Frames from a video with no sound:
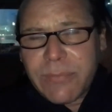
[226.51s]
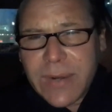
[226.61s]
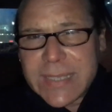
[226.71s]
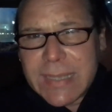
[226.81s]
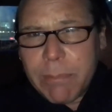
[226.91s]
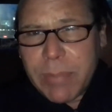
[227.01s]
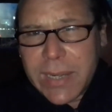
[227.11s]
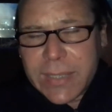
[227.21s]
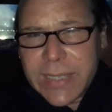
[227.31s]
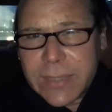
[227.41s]
frase
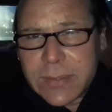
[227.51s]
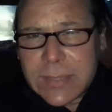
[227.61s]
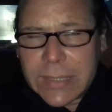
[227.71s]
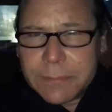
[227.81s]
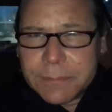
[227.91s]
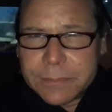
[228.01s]
appena detta